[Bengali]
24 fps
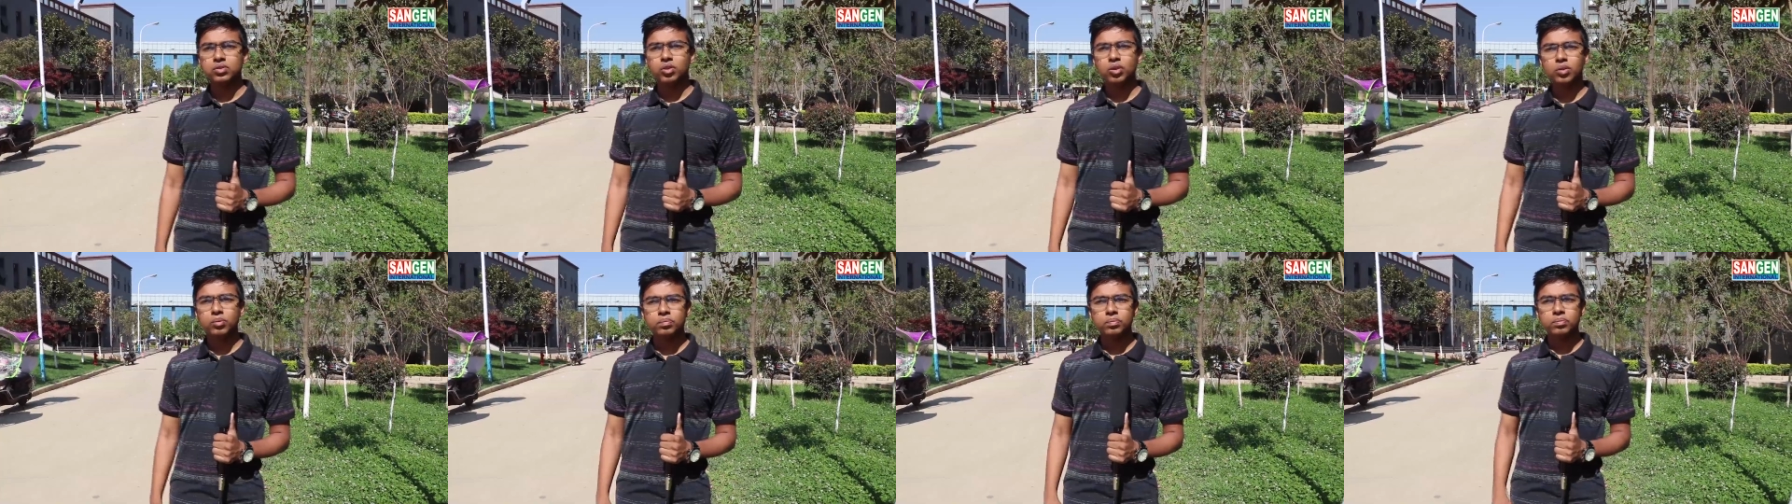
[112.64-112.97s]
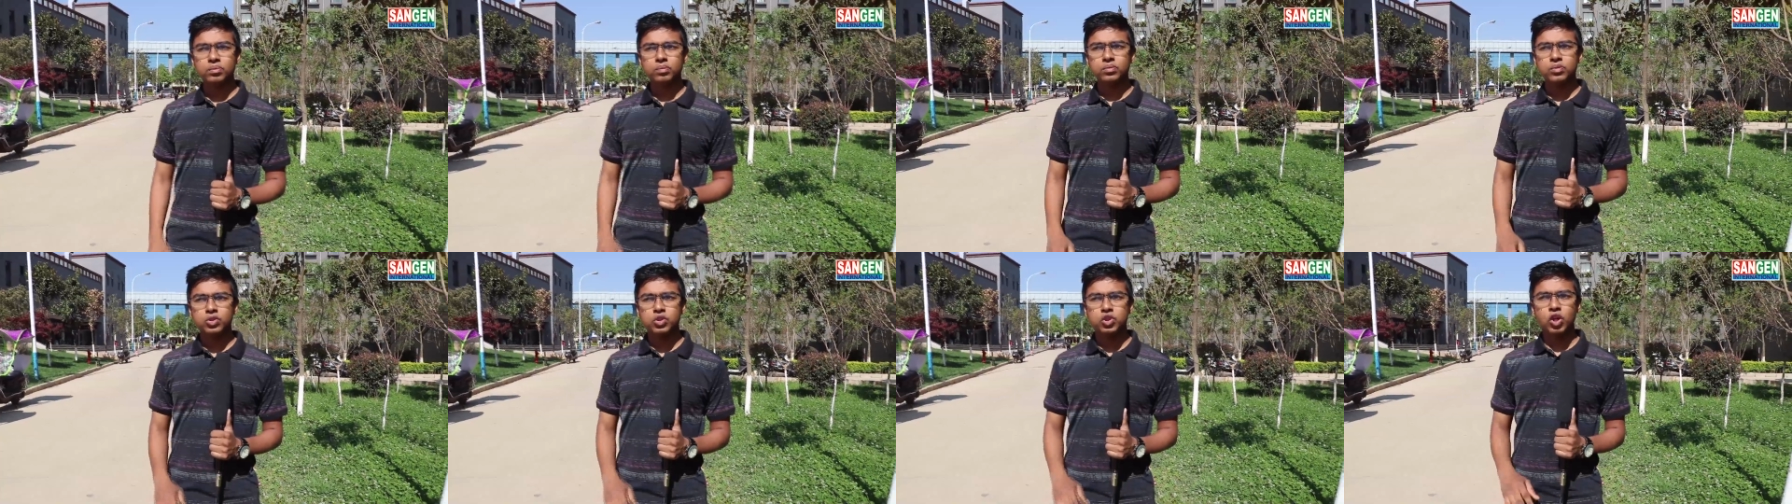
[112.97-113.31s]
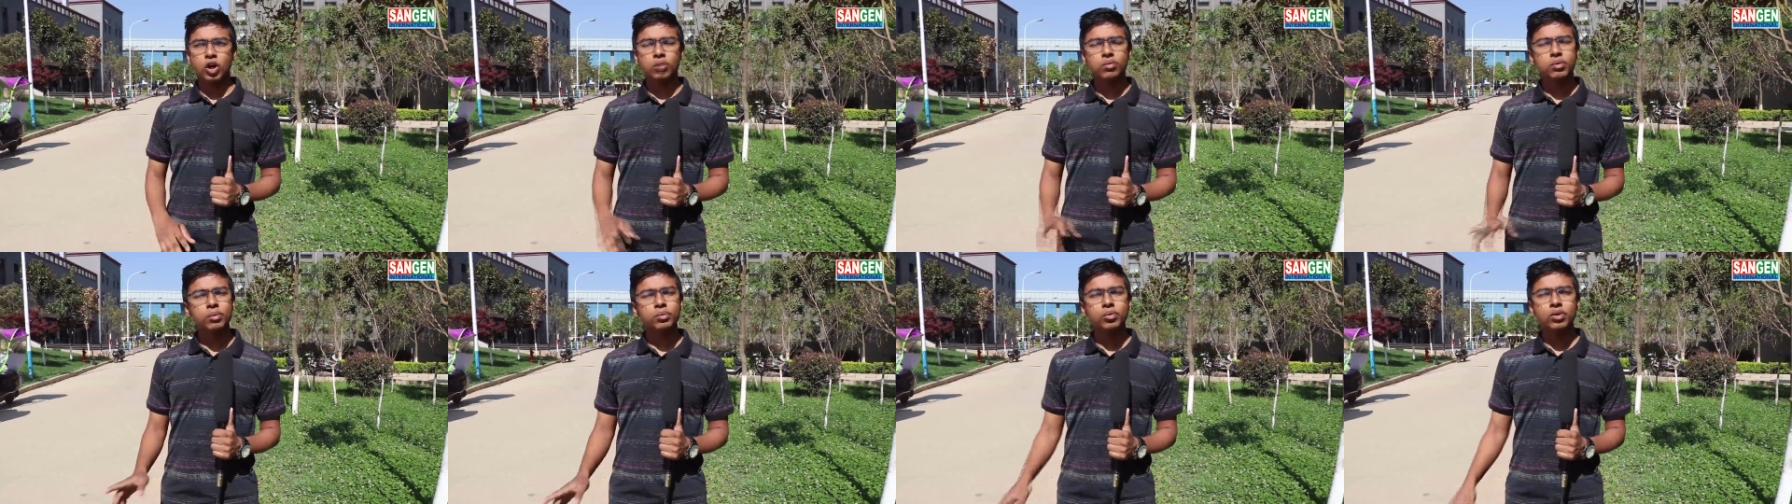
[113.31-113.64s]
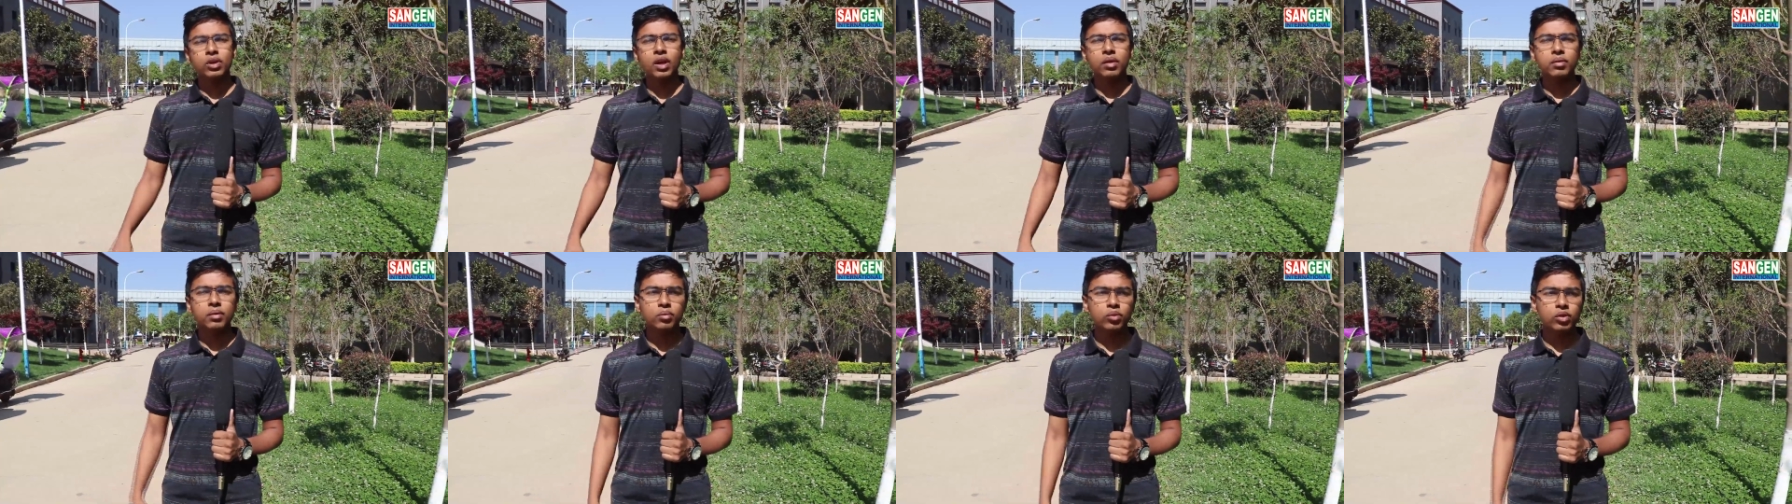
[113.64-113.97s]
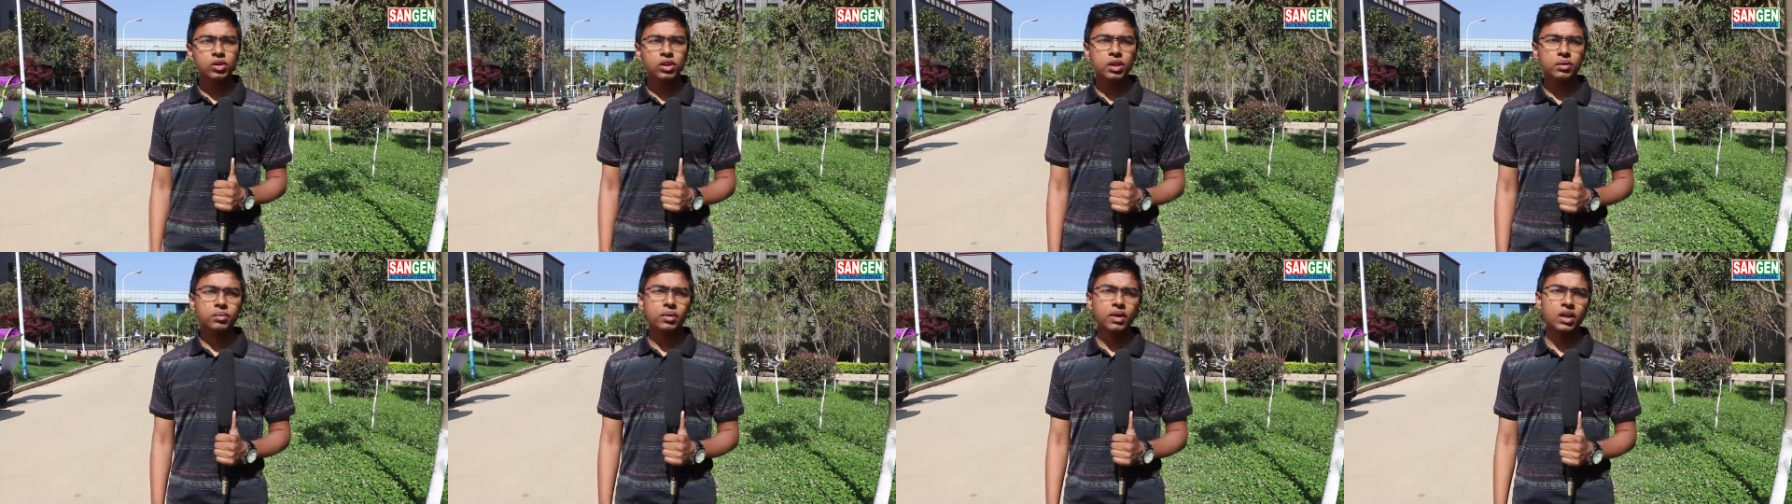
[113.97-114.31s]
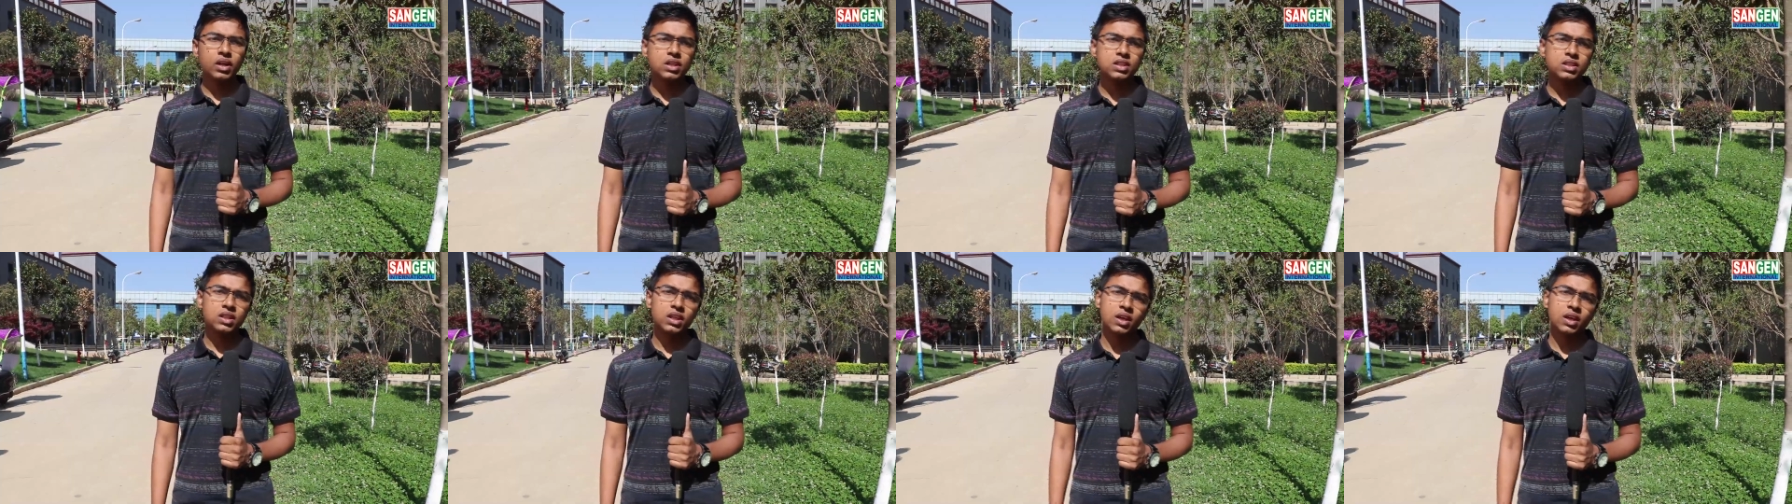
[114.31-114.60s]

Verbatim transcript: তো সর্বোপরি আমি বলতে পারি